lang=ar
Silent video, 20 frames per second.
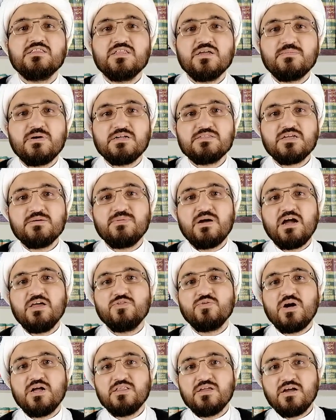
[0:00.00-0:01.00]
عندما
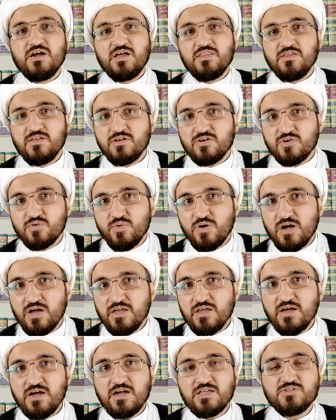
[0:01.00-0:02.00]
تبحث عن هذه
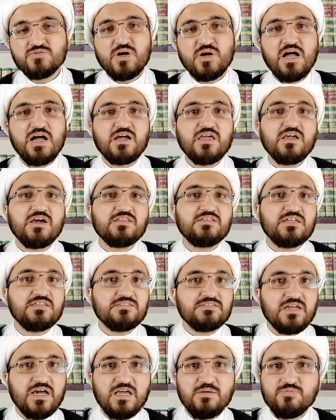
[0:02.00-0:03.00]
الروايات وحقيقة
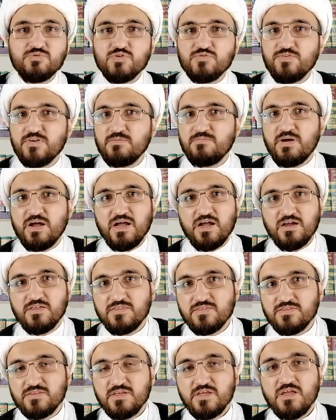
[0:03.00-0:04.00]
تعبت في الباحث
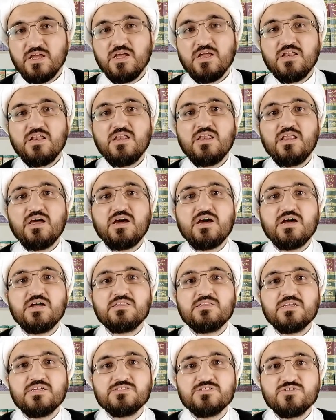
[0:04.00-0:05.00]
لا
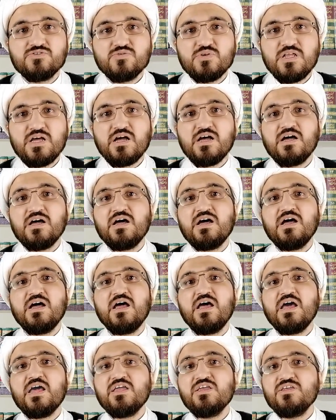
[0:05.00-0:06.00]
تجد
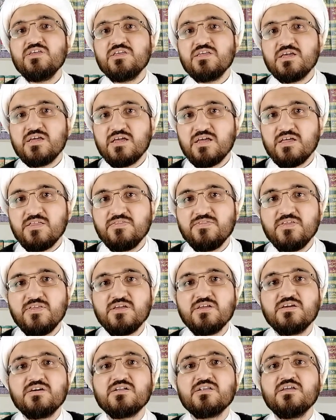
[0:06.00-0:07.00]
لها أي
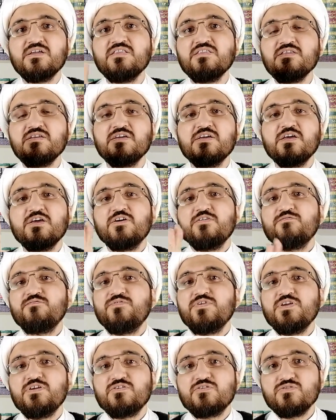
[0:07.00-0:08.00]
ذكر
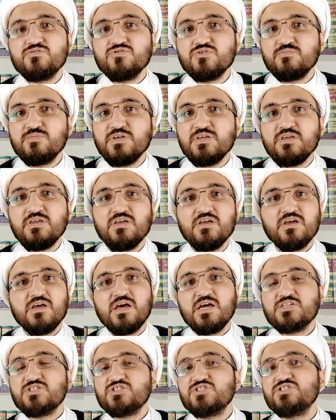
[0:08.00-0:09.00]
في كتب
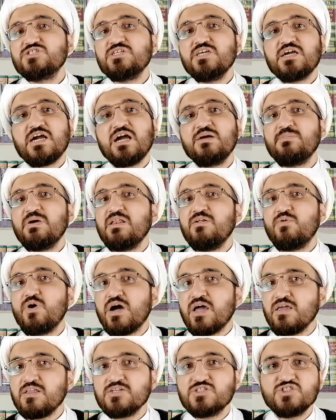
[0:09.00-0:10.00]
الشيعة بل
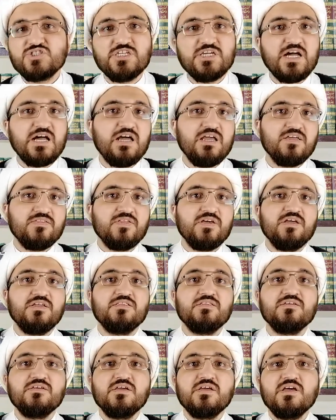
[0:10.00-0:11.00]
وغير الشيعة أيضاً
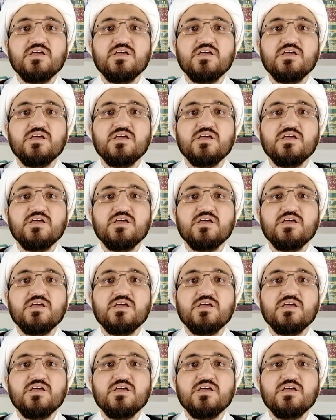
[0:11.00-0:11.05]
